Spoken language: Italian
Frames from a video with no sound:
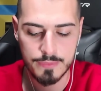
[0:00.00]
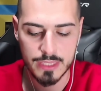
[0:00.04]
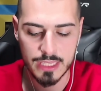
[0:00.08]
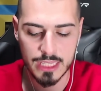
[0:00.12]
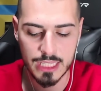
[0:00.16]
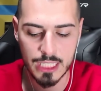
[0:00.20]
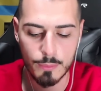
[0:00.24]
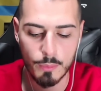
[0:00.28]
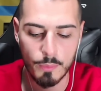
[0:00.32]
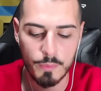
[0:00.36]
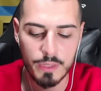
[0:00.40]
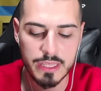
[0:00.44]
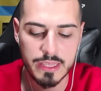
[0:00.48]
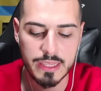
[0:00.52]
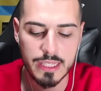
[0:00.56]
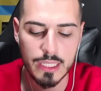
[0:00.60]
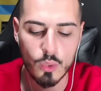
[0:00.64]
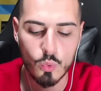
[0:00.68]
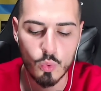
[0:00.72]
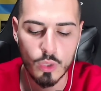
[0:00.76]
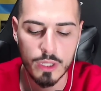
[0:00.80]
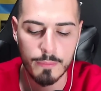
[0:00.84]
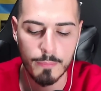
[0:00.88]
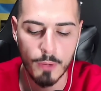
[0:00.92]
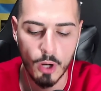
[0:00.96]
nel momento
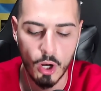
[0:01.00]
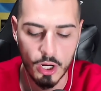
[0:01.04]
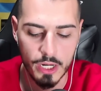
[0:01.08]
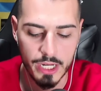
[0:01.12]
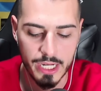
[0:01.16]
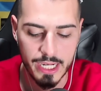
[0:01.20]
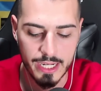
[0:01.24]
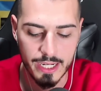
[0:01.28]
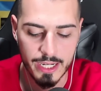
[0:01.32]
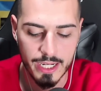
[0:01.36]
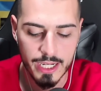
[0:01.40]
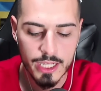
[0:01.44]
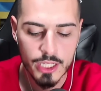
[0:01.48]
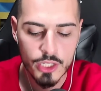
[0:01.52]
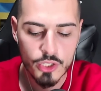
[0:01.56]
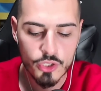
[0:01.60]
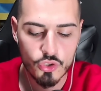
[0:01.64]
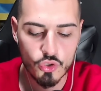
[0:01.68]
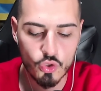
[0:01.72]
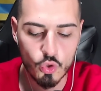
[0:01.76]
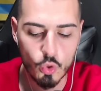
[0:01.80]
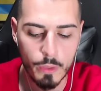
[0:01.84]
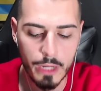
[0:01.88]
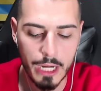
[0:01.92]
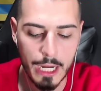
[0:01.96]
in cui Monk
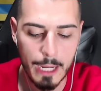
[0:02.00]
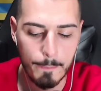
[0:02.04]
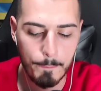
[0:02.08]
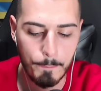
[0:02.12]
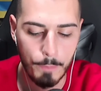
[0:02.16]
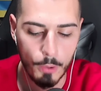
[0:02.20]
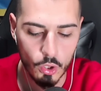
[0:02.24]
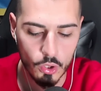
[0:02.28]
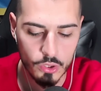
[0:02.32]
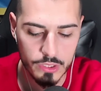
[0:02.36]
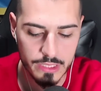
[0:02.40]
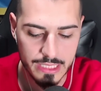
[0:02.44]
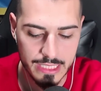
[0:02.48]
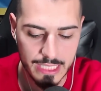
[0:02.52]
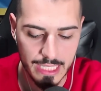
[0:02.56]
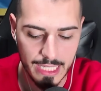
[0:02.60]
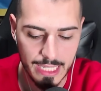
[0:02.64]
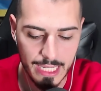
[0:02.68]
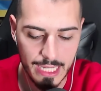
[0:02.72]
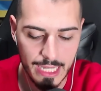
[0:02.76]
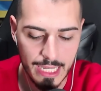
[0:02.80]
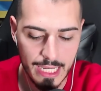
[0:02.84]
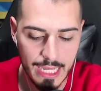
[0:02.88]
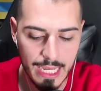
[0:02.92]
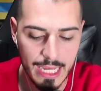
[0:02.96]
supera il
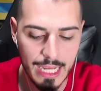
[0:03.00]
ponte